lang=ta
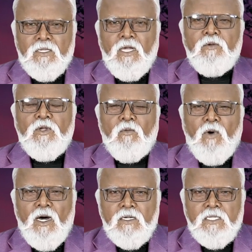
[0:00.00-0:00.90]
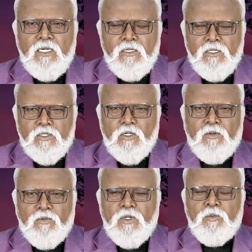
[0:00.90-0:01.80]
தேவனுடைய வார்த்தை எடுத்து
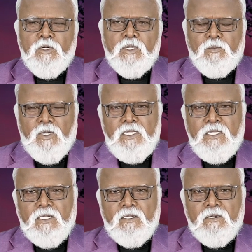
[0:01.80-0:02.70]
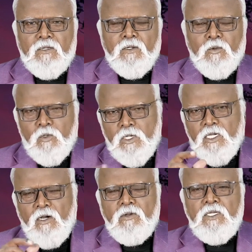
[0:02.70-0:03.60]
சொல்ல விரும்புகிற மனிதன் ஒன்றை
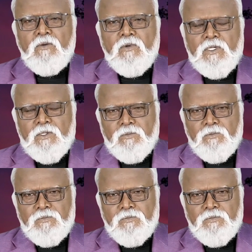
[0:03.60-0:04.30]
கவனிக்க வேண்டும்